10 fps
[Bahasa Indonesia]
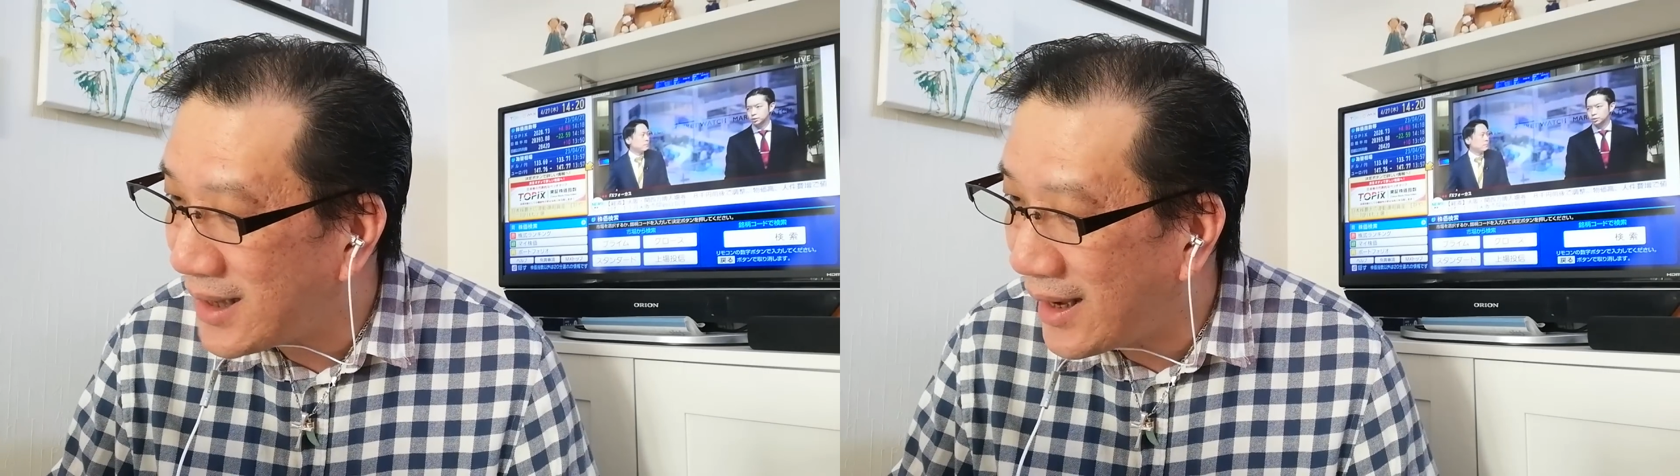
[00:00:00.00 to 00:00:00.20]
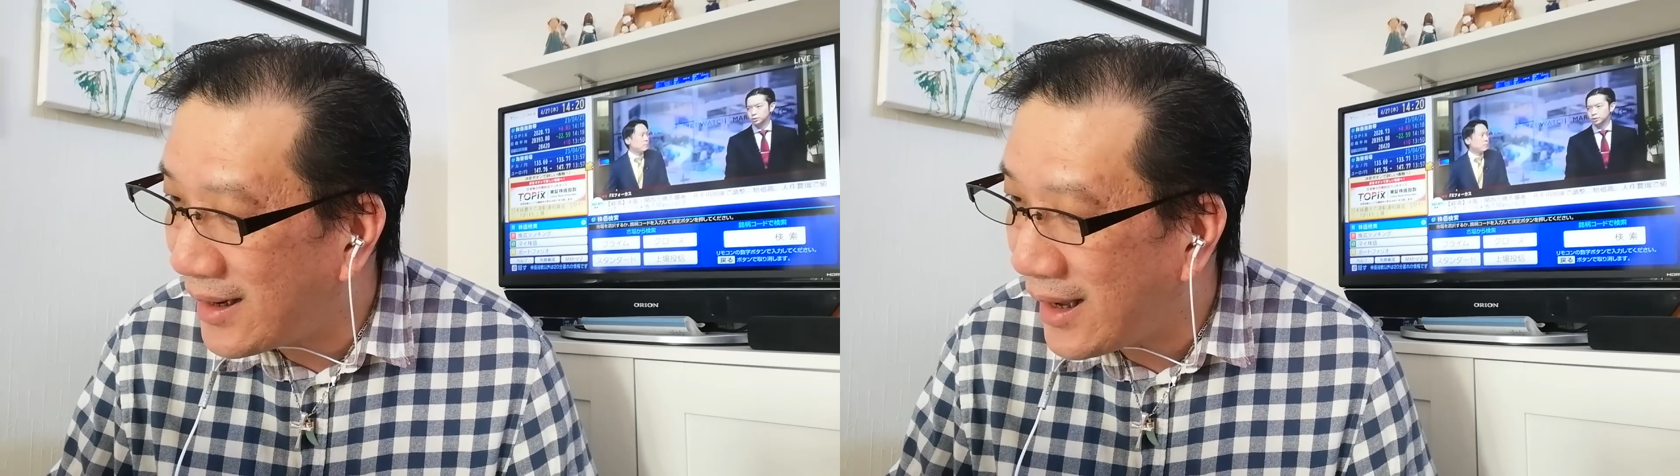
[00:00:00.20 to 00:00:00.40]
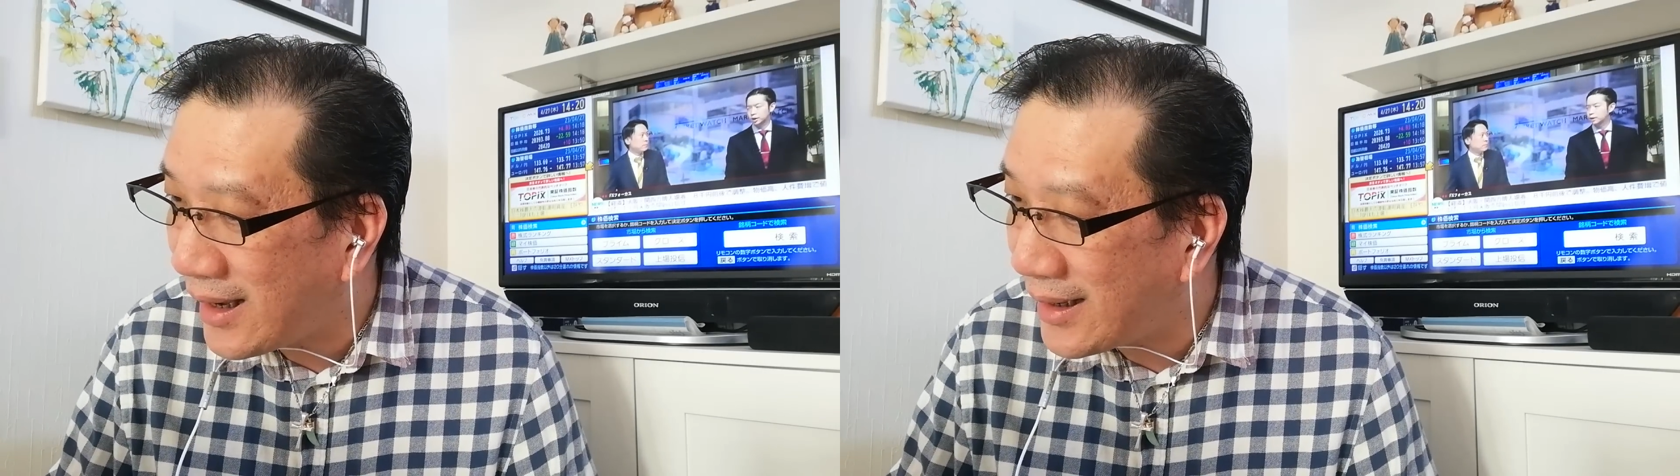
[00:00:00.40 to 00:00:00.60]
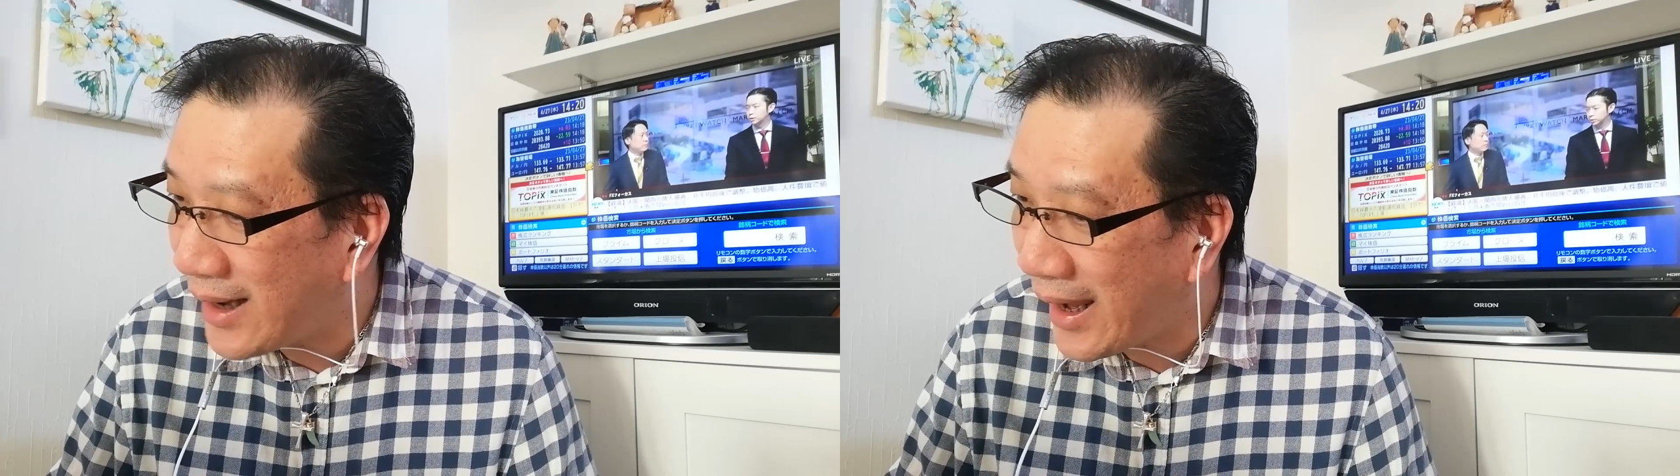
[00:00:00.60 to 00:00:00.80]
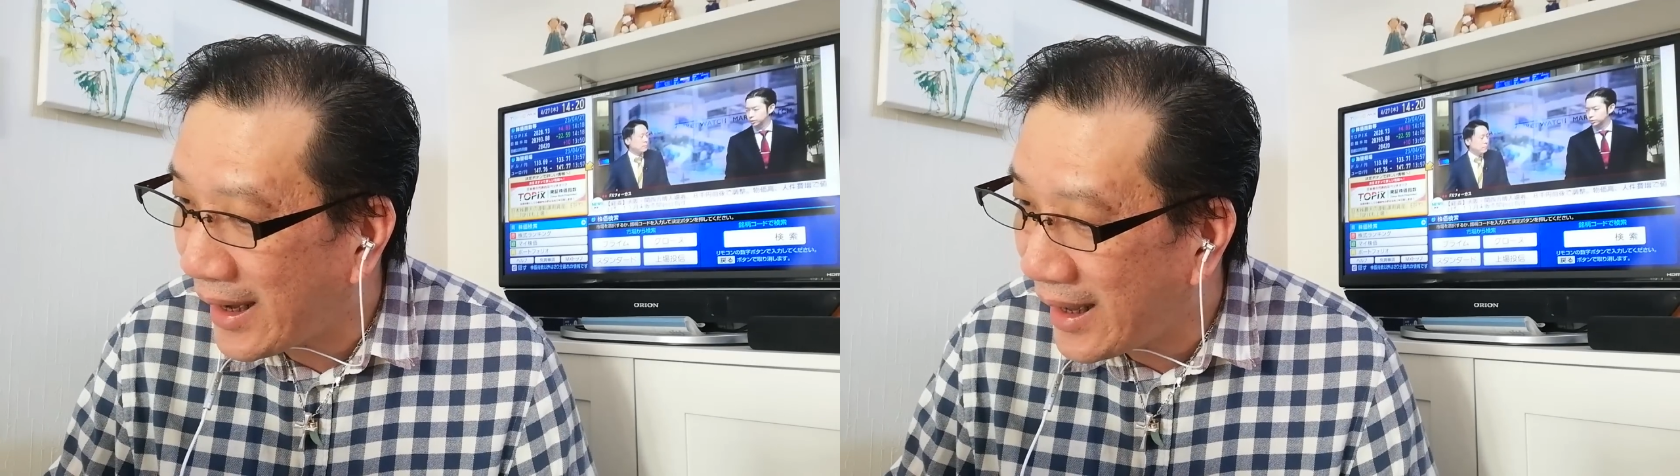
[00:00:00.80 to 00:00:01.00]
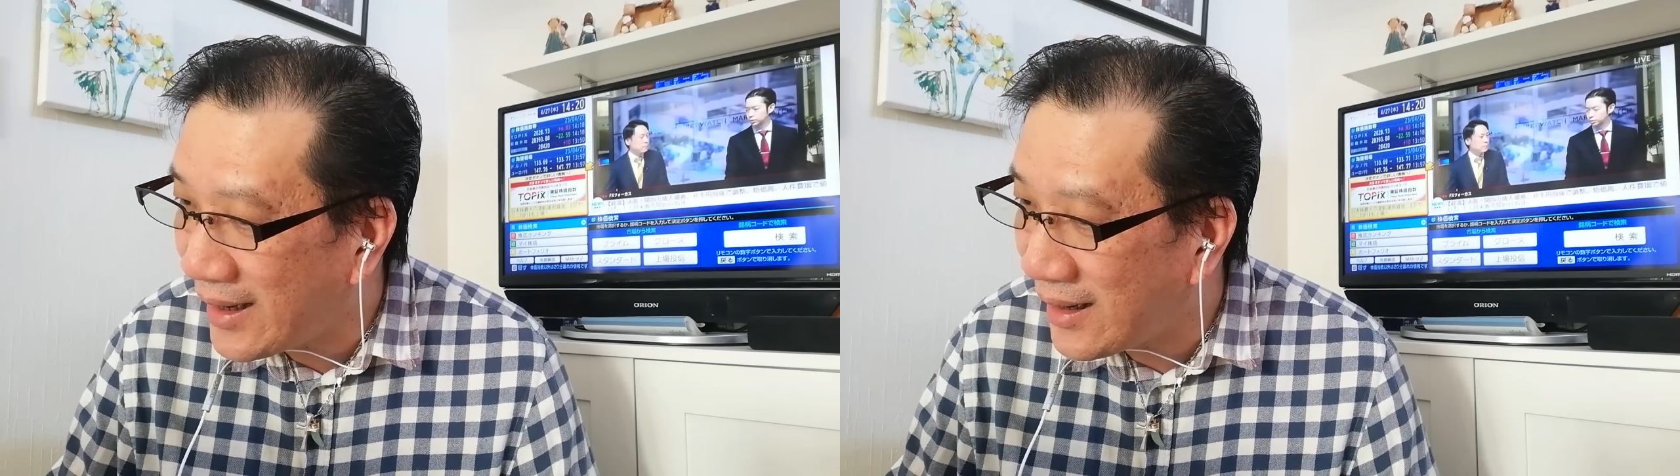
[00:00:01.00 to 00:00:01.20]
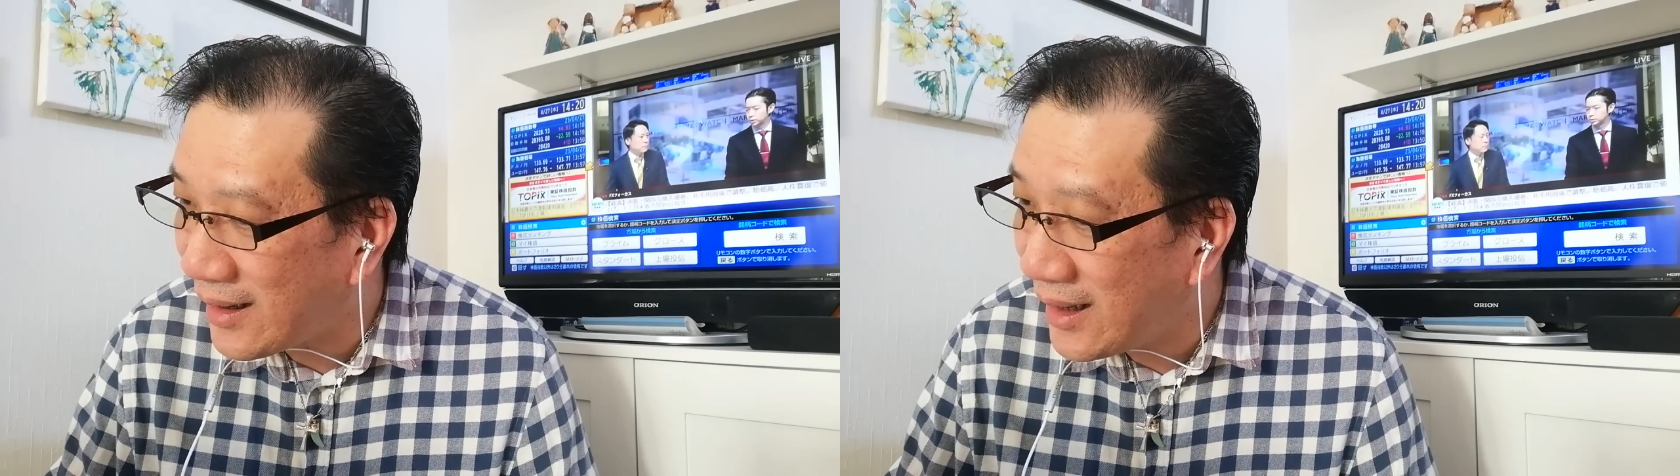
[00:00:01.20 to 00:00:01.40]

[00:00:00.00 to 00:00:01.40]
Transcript: ada kenaikan